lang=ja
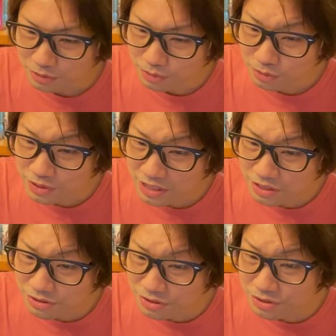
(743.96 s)
5人
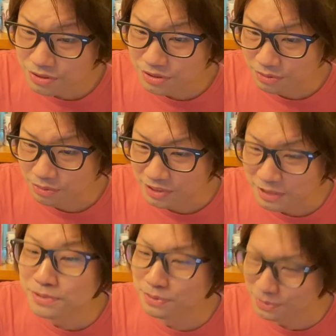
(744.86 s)
ジュースジュースと
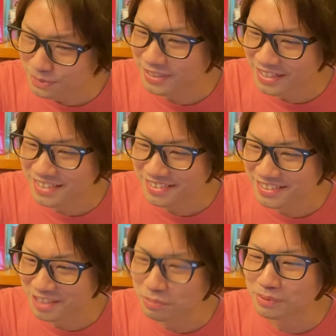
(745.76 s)
ネクストユーが大好き
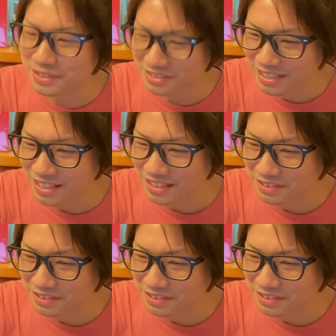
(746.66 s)
だった僕ですが